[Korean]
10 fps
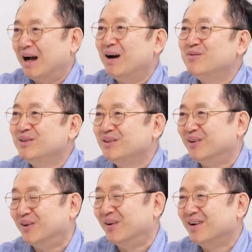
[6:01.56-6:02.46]

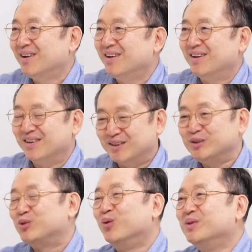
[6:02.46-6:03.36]
함흥로
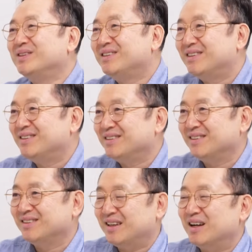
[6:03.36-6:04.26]
그 좁은
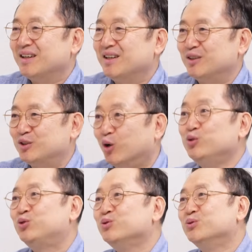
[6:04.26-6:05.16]
땅에
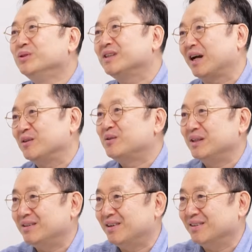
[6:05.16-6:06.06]
전 중국이 다 들어와
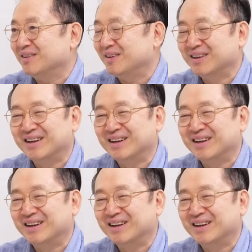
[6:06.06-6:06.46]
있더라고요.